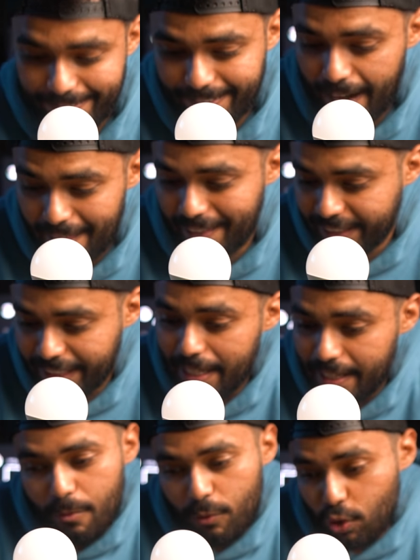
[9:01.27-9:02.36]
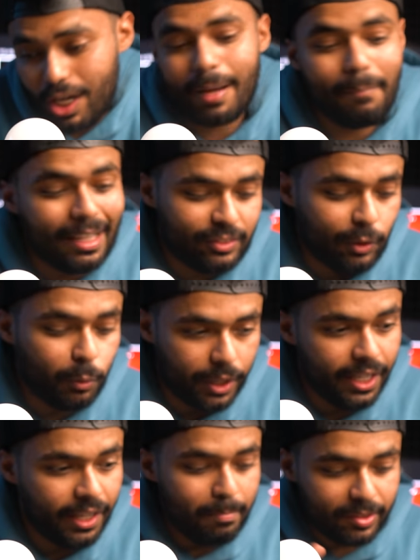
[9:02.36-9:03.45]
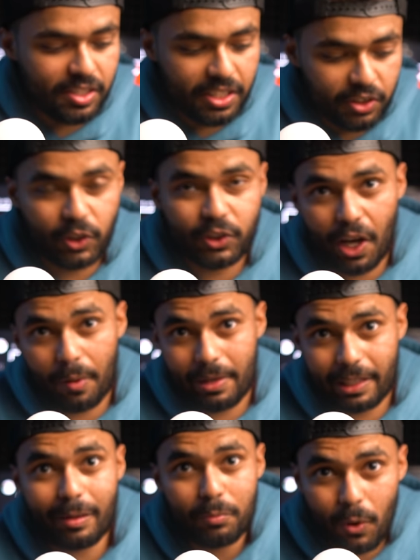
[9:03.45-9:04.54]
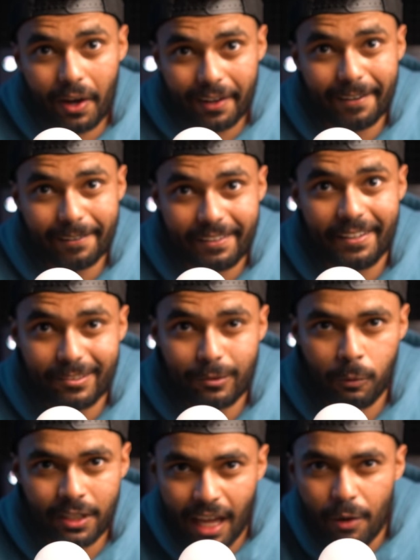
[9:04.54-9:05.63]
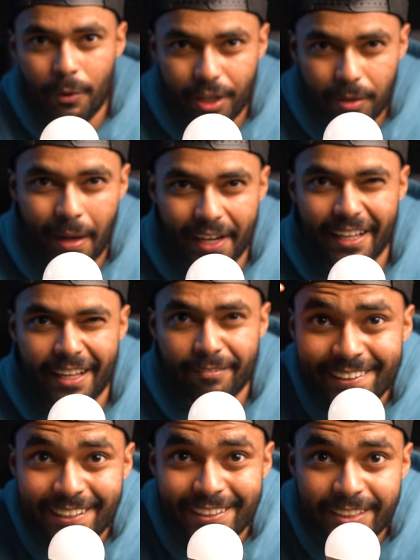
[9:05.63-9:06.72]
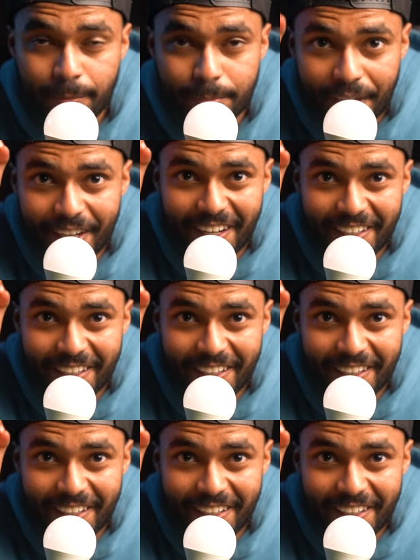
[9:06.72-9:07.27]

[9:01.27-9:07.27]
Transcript: اصلا هذا الشيء المفروض انك ما تسويه بس ان التجارب اللي طلبتوها قررت اني اسويه تعالوا اوريكم حركه كيف تقطع الجح بطريقه